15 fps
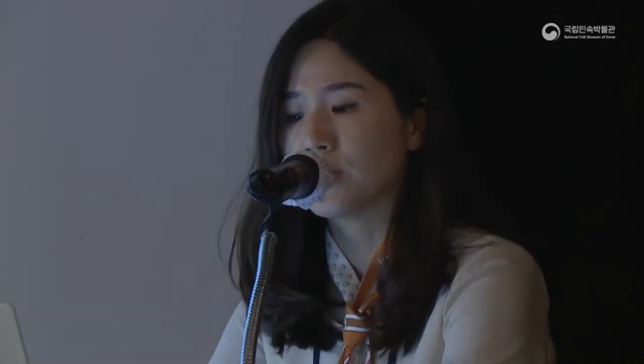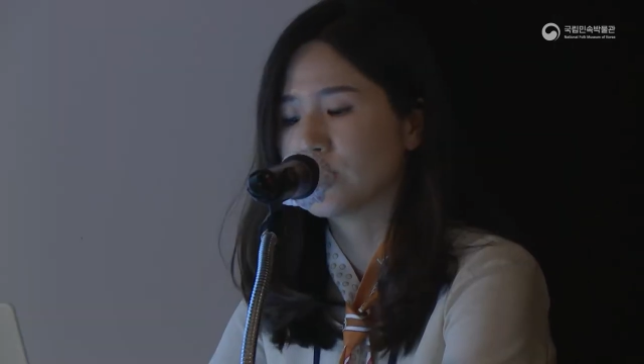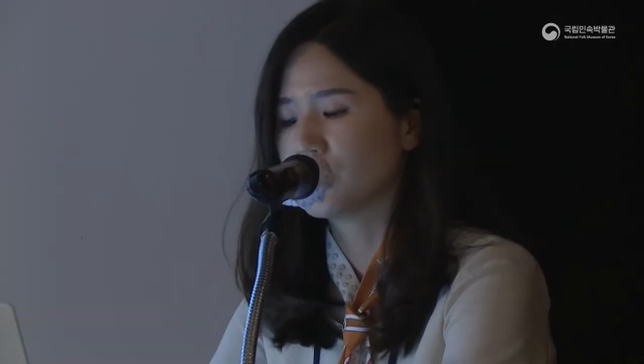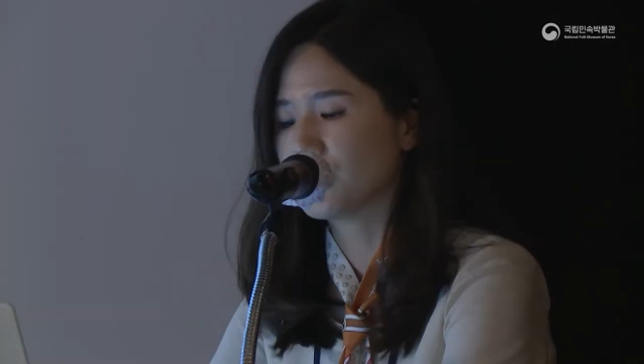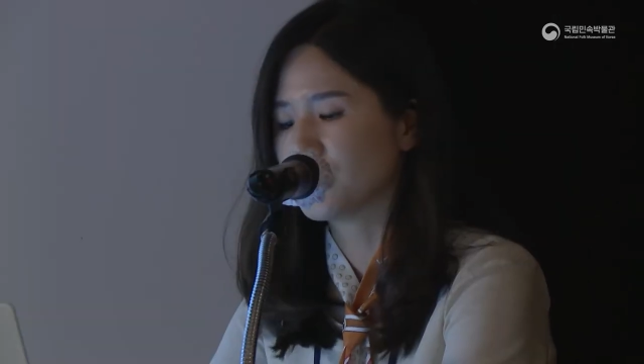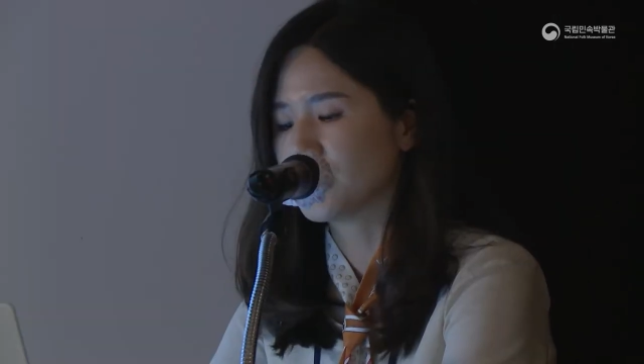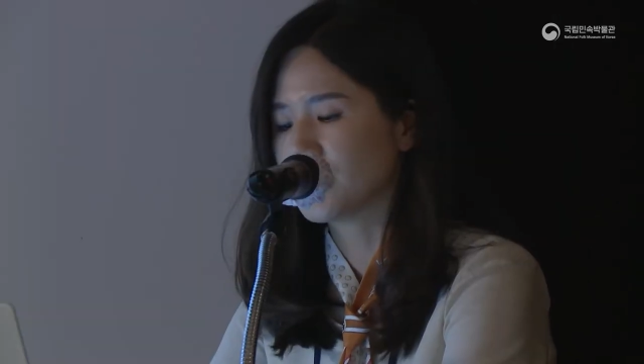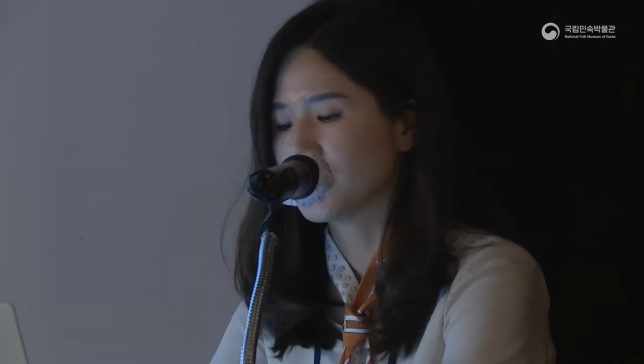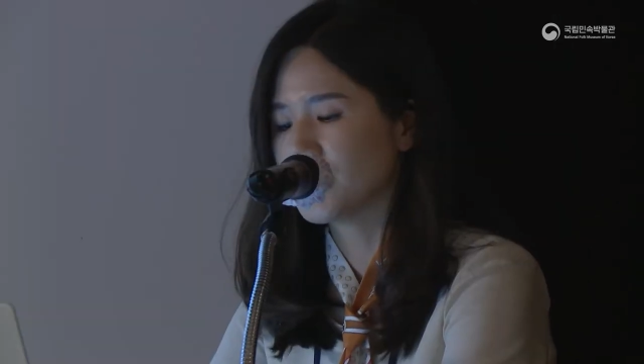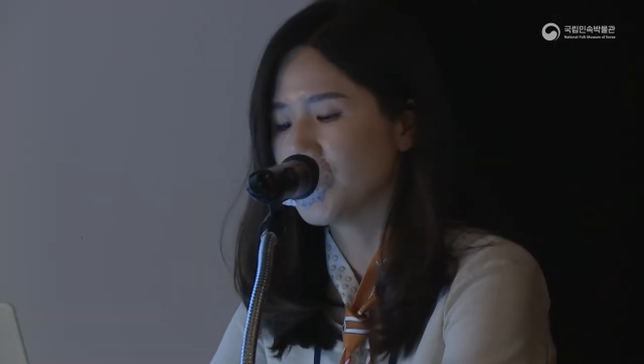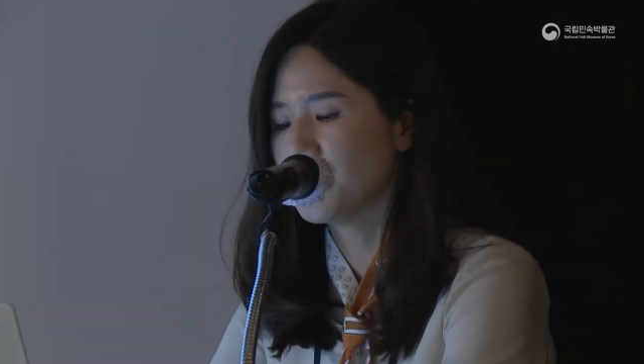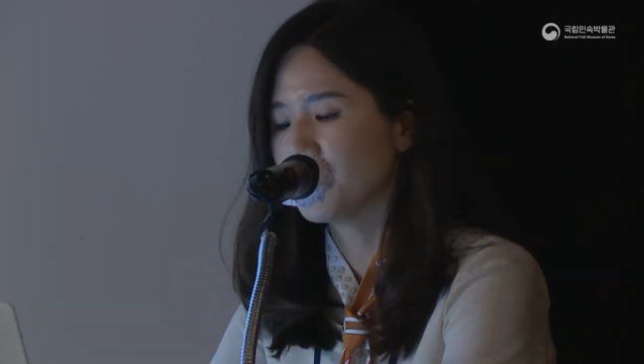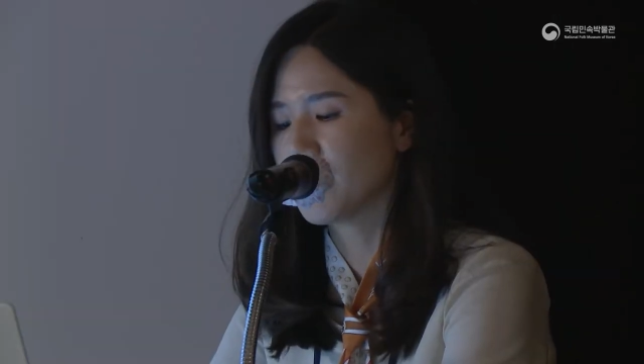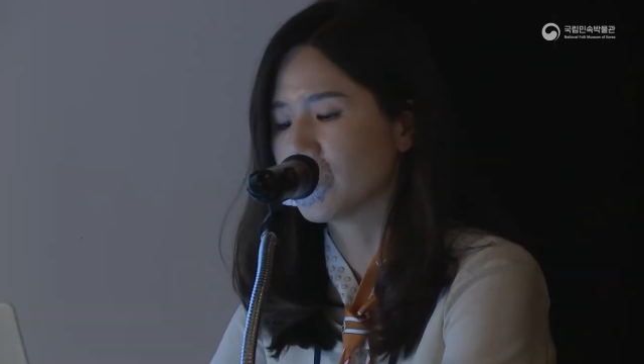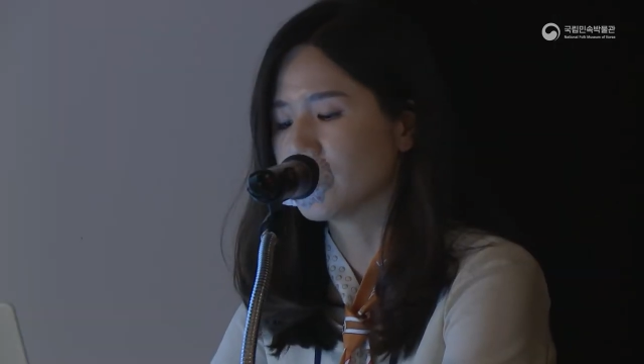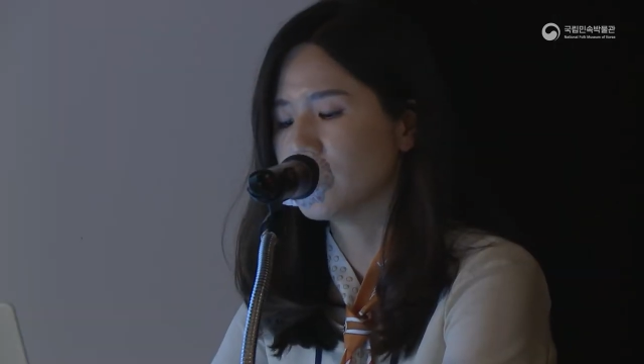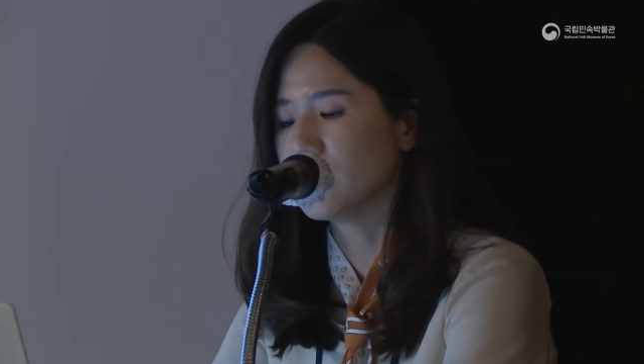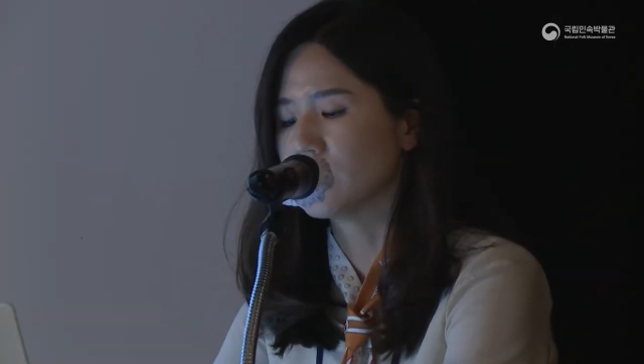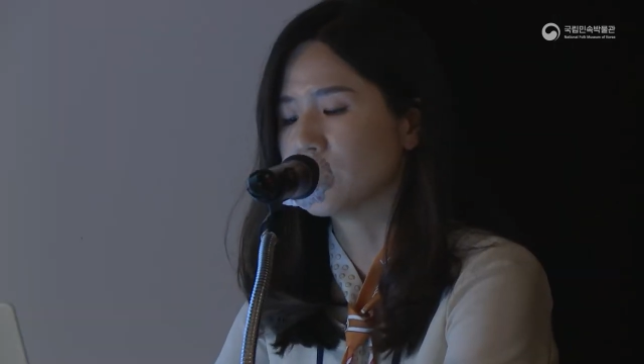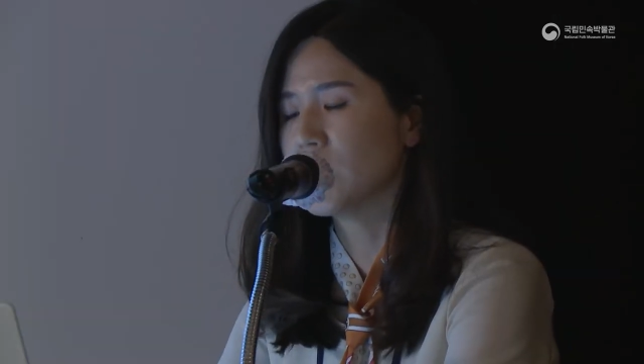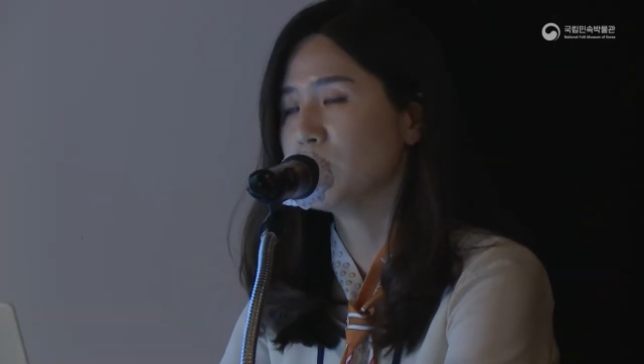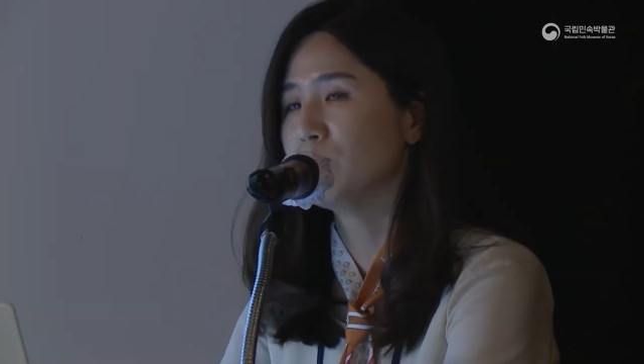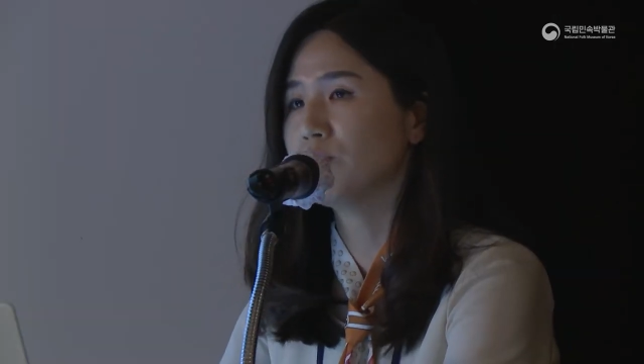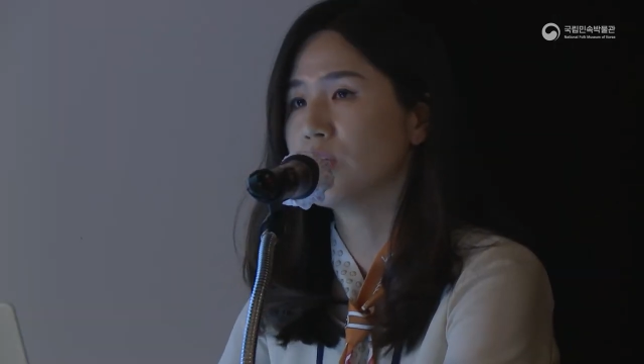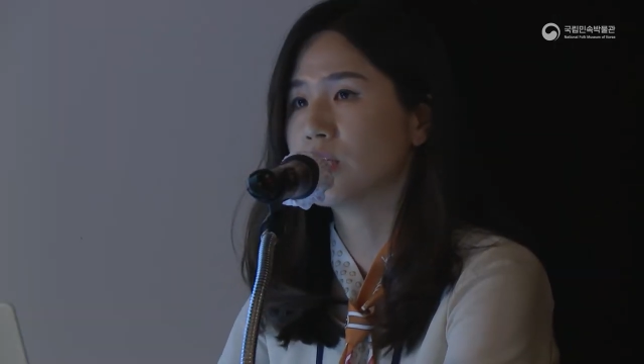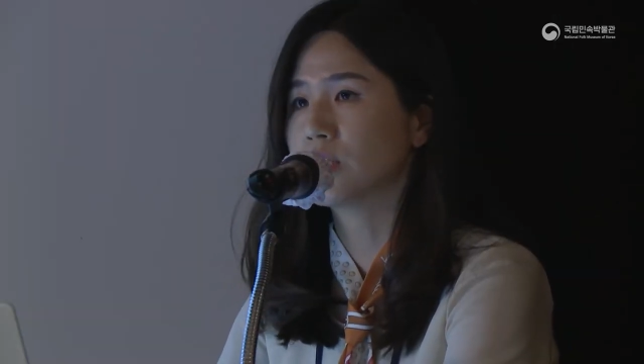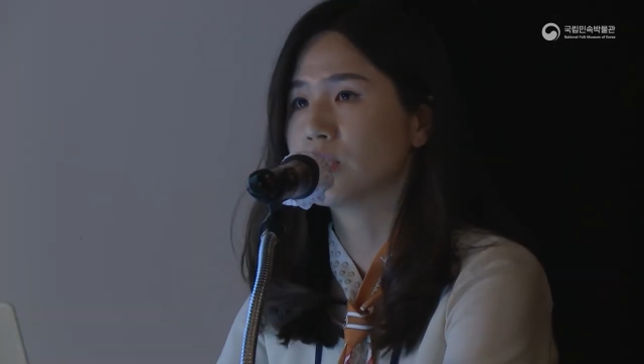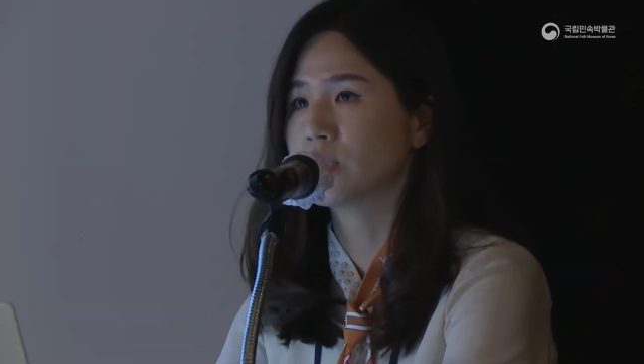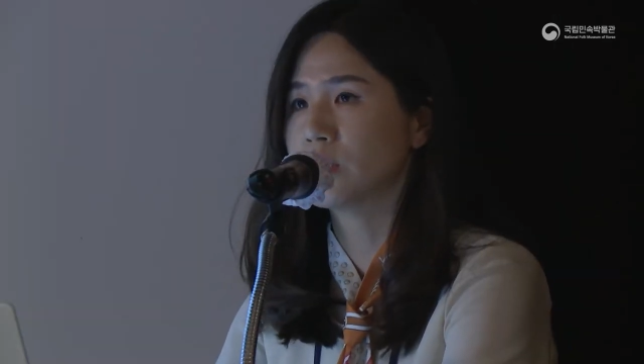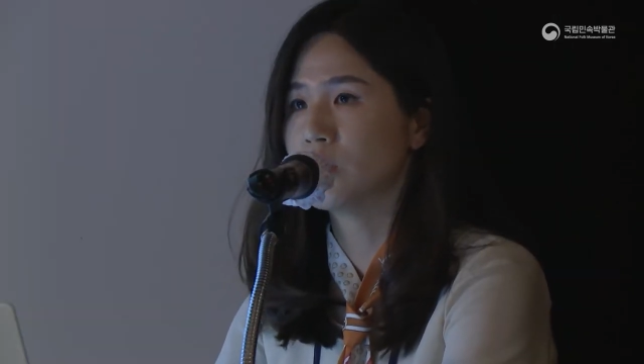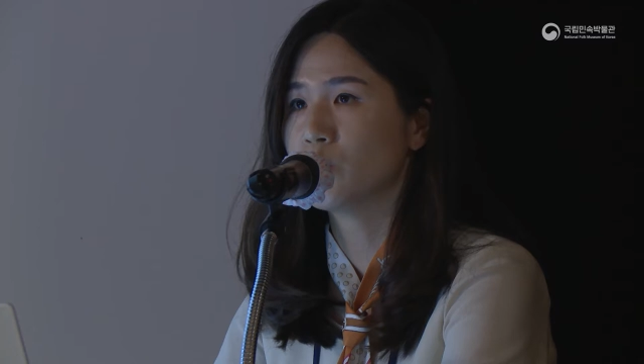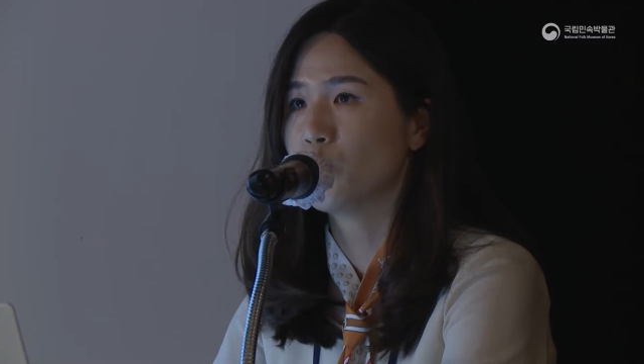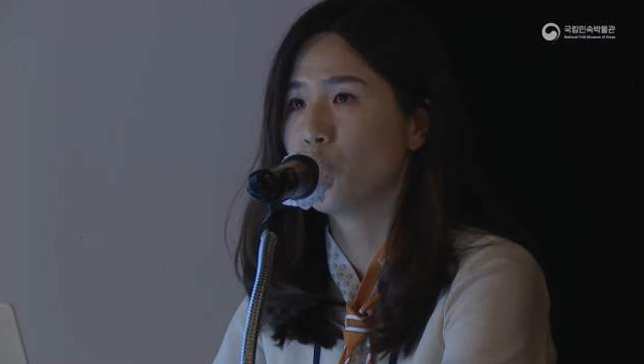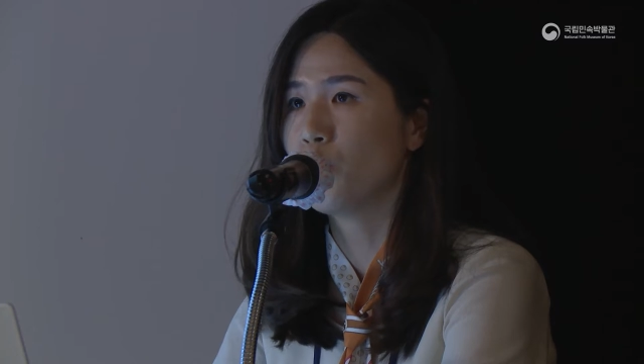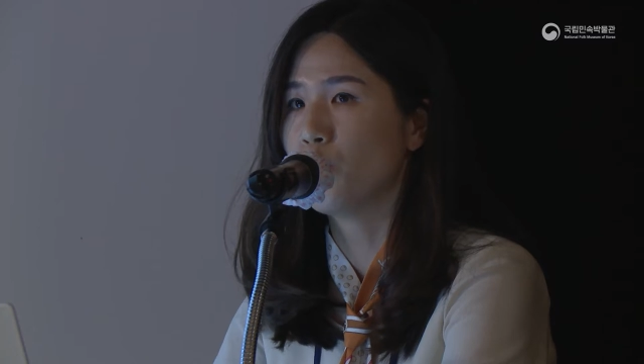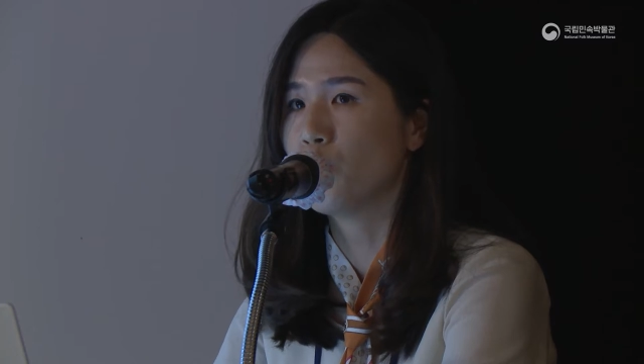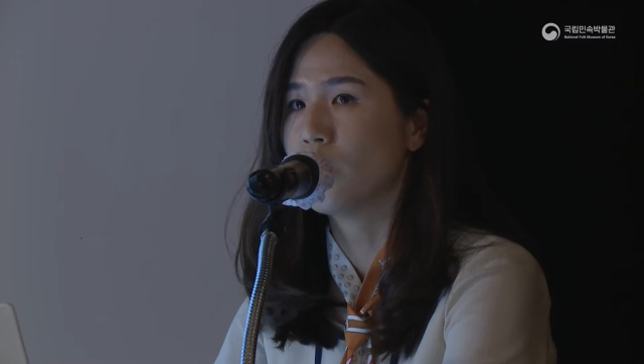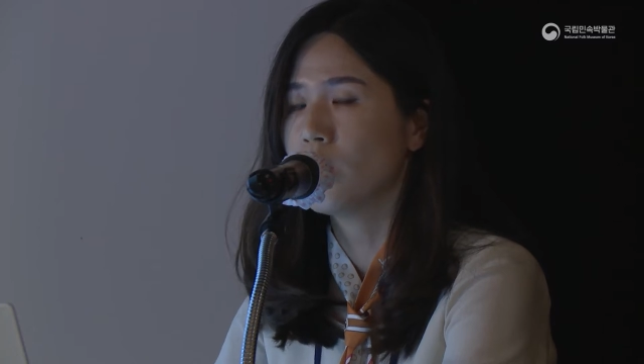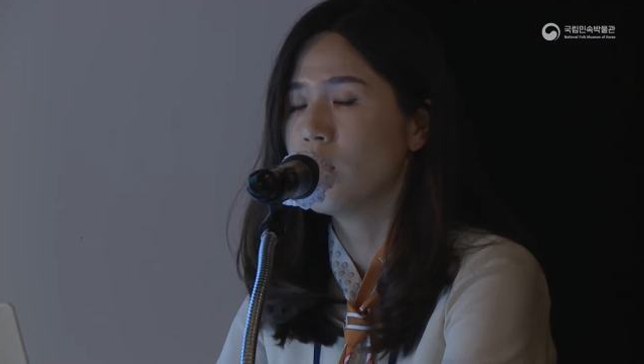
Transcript: 수 있는 체험까지 세분화를 시키고